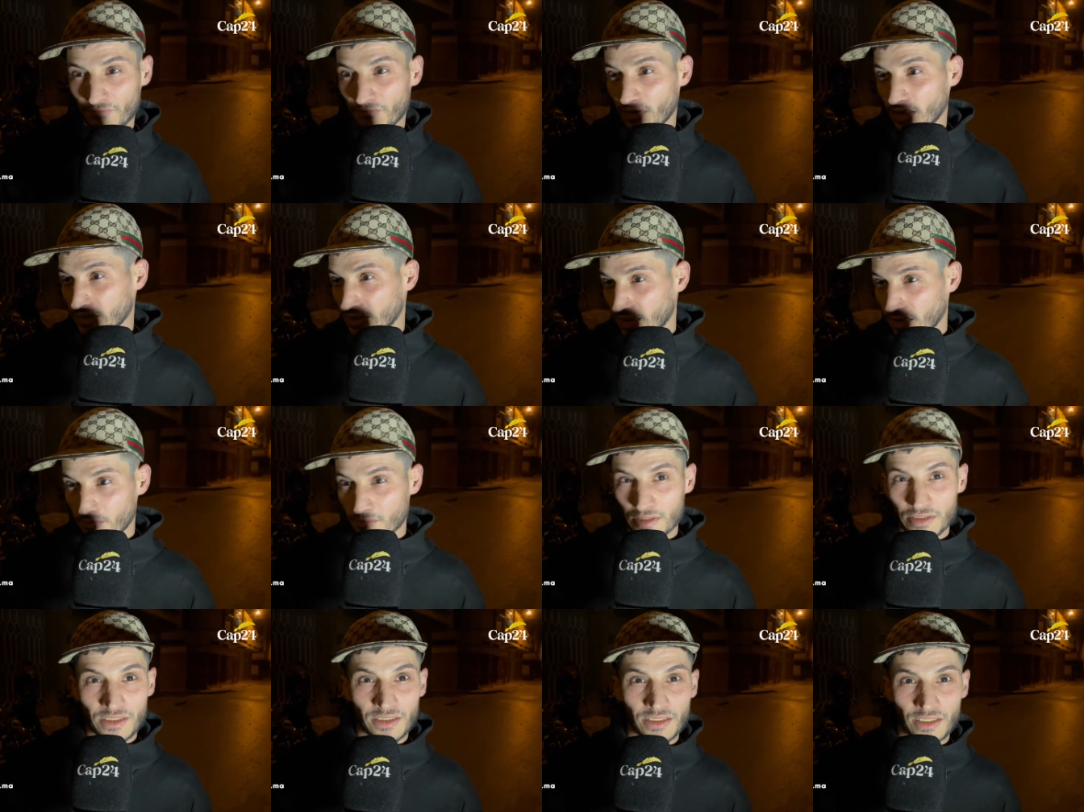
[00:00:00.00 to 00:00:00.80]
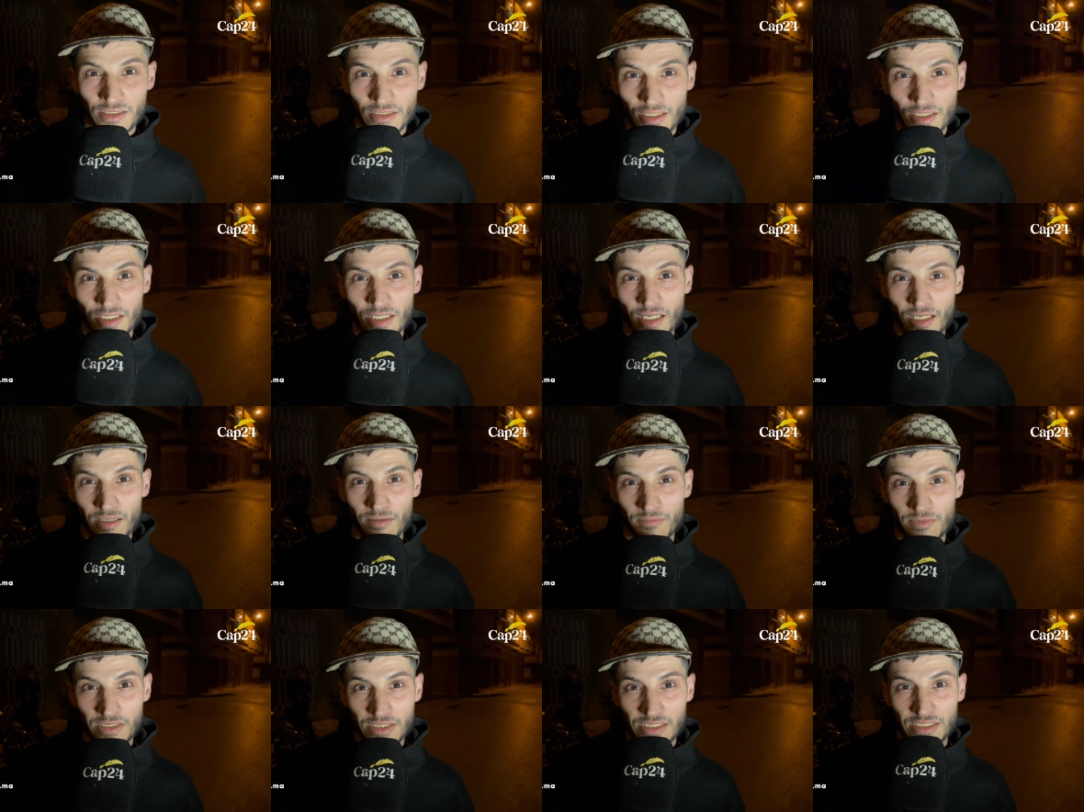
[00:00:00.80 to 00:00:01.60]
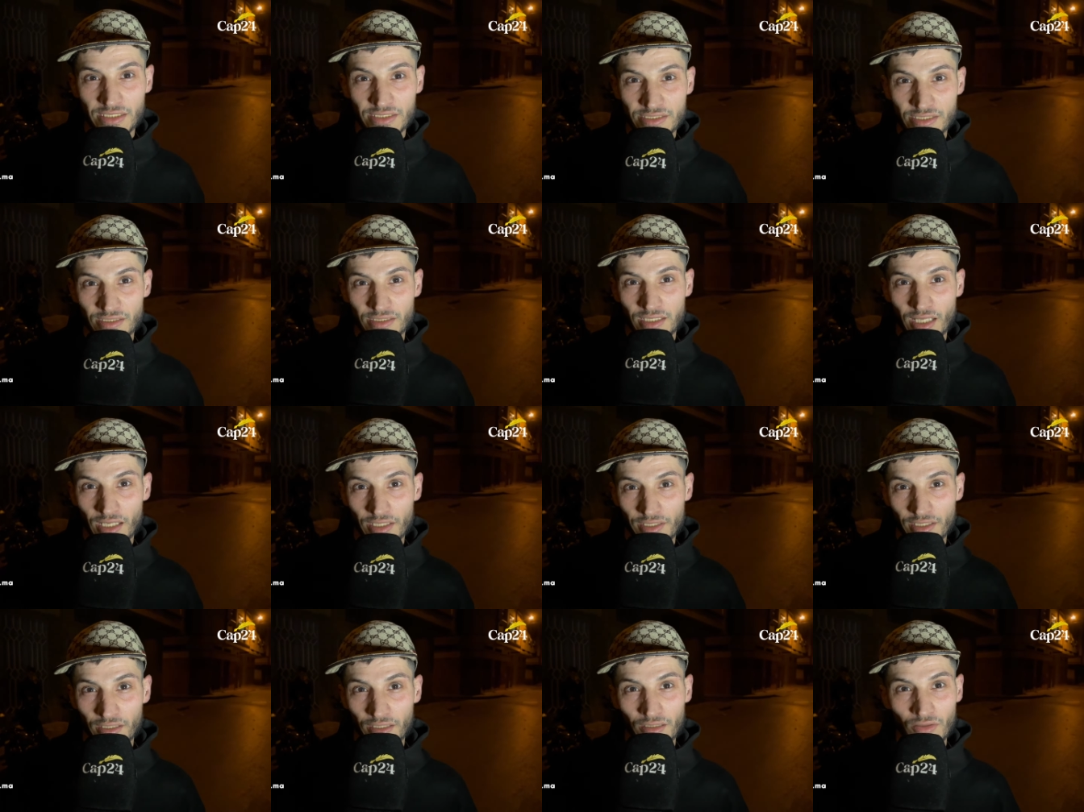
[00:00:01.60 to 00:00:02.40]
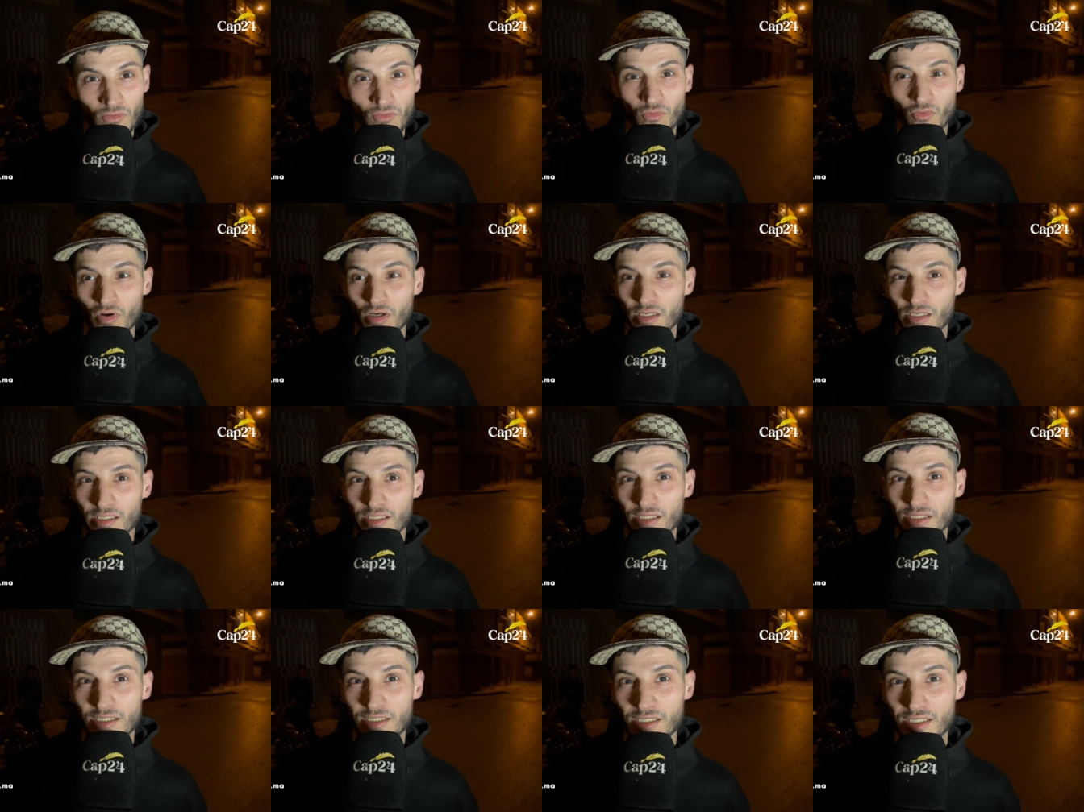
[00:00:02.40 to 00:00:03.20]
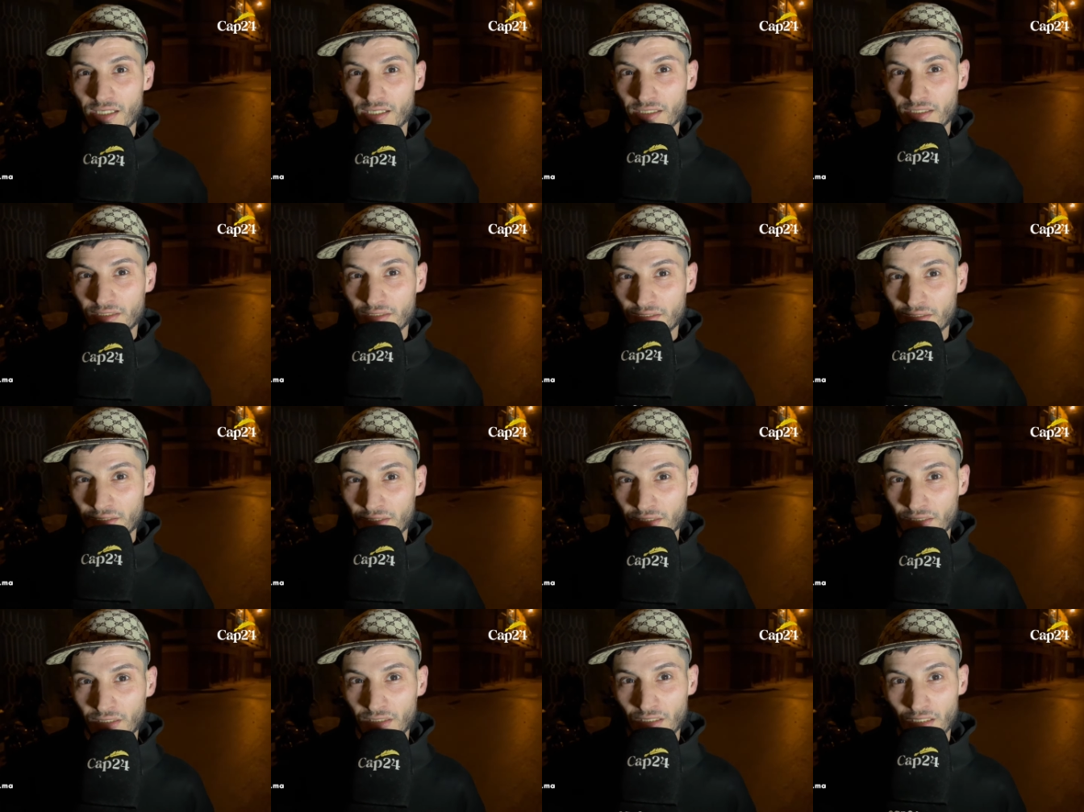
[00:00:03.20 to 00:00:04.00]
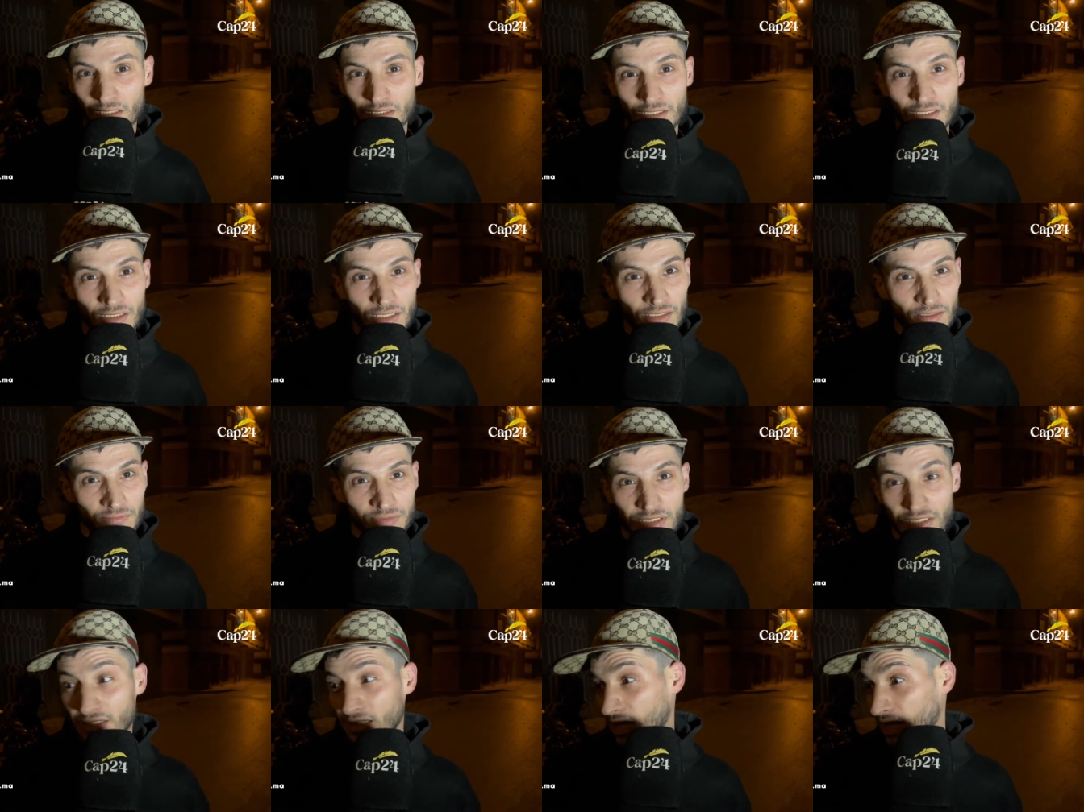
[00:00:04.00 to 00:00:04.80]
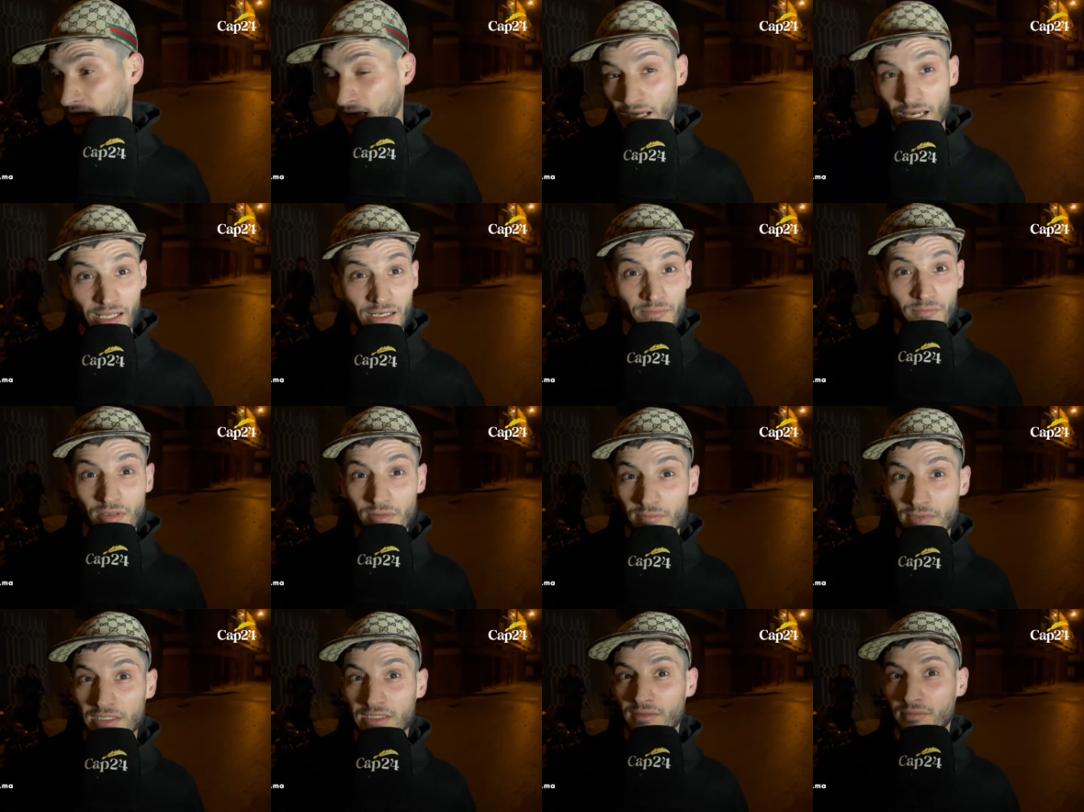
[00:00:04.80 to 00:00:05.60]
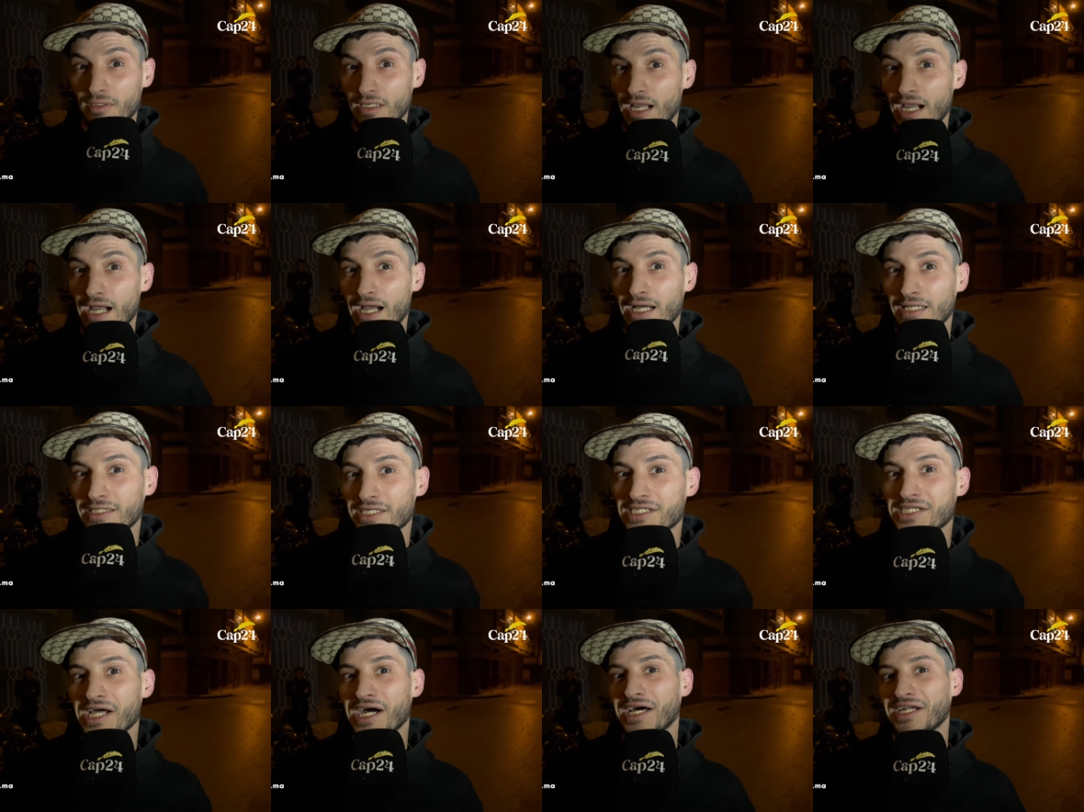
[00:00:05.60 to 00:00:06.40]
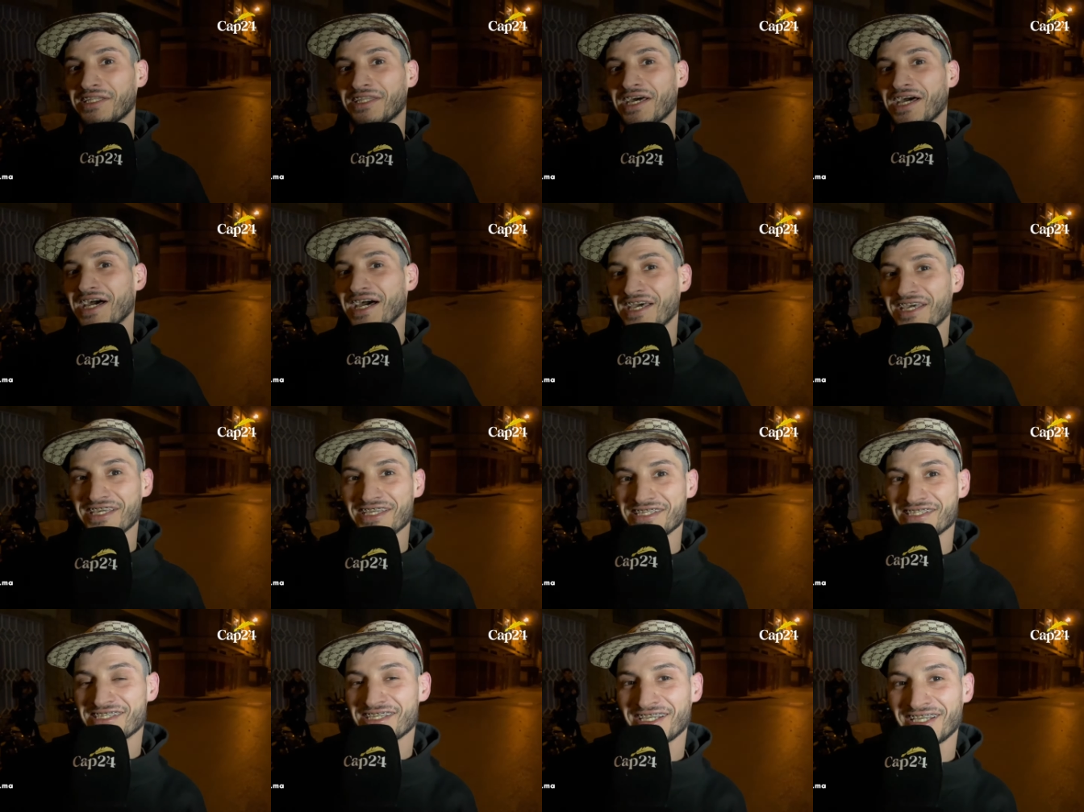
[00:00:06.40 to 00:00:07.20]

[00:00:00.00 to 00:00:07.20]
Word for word: هذا رمضان هذا كامل اللي كتصدعنا هو الغلا اللي كاين هذا هي اللي مصدع العالم اما طب عادي شهر دايس